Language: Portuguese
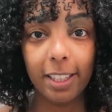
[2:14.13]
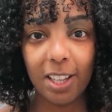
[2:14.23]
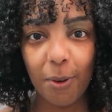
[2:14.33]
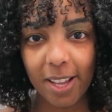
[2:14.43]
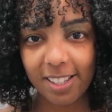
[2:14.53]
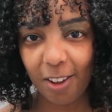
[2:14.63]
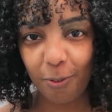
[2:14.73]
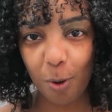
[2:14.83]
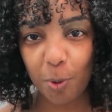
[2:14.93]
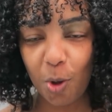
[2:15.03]
Então essa é a
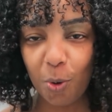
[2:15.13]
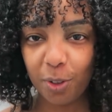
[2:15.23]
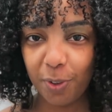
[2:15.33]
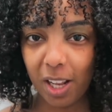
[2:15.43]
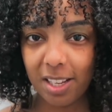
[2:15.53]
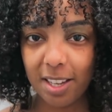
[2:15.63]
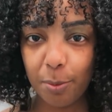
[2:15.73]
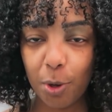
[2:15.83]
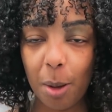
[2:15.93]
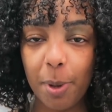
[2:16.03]
forma que eu ando
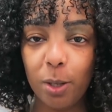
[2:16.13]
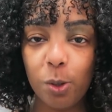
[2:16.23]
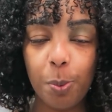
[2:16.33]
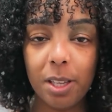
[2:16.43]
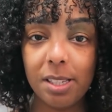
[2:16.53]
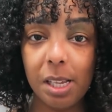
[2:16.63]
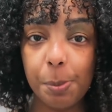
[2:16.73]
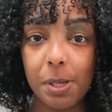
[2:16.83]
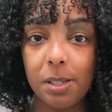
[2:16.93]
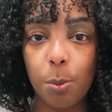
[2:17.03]
finalizando meu cabelo super
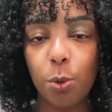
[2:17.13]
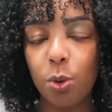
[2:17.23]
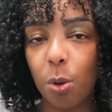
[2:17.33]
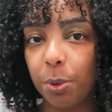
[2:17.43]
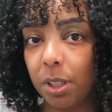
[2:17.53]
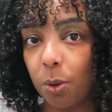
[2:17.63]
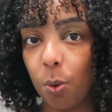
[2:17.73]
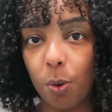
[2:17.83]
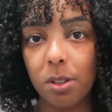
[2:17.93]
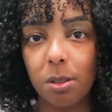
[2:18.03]
simples, não mudou muita
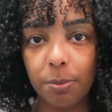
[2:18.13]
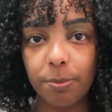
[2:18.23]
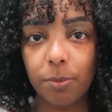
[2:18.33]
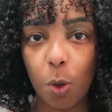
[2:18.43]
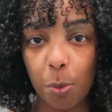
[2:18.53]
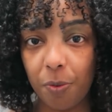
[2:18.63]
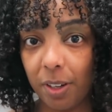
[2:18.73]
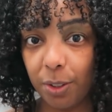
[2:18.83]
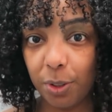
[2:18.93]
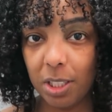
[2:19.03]
coisa, como eu
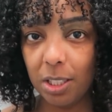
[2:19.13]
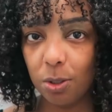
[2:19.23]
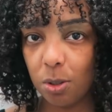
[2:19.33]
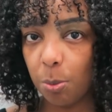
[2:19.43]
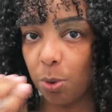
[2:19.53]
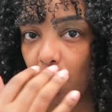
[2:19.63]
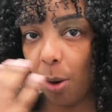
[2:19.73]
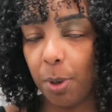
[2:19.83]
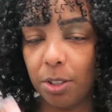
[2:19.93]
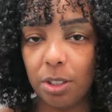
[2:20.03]
falei no início, só mudou
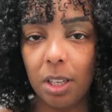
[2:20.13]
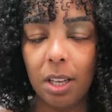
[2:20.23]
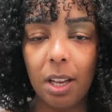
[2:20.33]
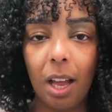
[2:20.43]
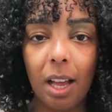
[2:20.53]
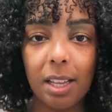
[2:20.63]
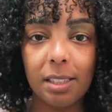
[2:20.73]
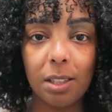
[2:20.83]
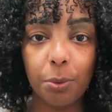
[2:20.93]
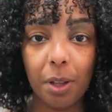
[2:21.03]
realmente a
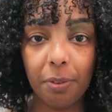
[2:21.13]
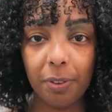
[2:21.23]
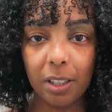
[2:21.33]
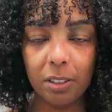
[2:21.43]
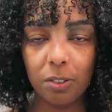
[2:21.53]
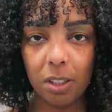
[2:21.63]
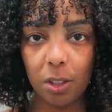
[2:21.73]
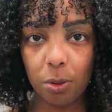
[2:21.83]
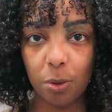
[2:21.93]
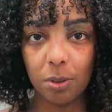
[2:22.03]
questão da franja,
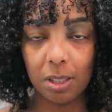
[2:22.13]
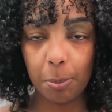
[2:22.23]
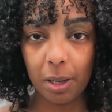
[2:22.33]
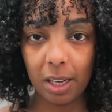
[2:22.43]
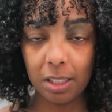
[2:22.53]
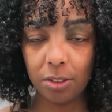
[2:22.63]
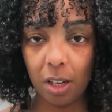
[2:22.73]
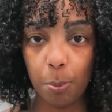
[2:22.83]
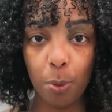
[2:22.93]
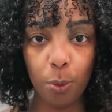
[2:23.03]
né, que eu tenho que separar e deixar
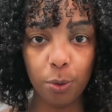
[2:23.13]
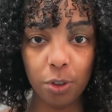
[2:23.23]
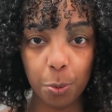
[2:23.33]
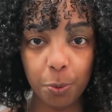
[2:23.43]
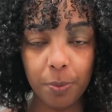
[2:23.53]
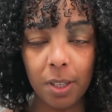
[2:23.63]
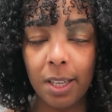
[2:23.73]
ela por último.